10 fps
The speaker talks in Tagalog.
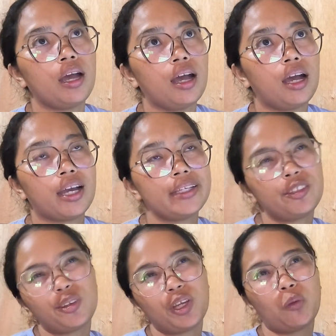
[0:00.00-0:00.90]
uh,
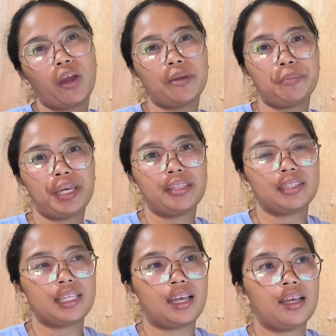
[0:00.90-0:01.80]
ganitong
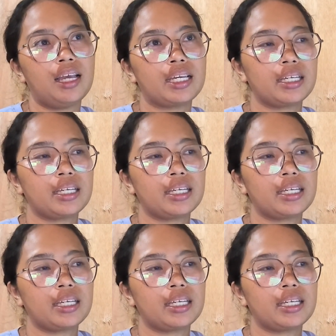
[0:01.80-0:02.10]
requirement na